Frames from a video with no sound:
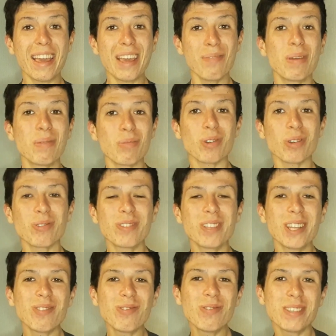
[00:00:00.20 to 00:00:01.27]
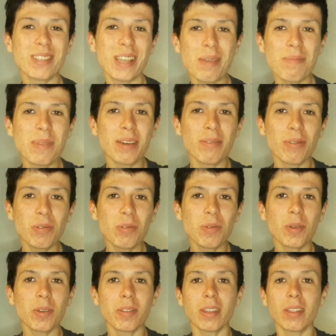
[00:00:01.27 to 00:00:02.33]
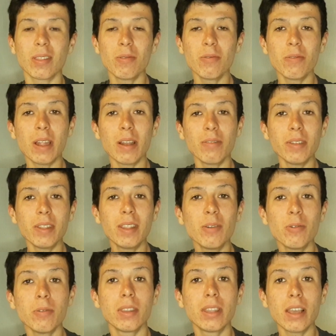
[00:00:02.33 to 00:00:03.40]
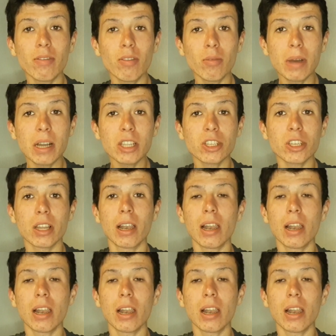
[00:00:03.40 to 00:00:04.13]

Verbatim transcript: Et eh bien bonjour à toutes et à tous et bienvenue dans cette nouvelle vidéo d'avant-match,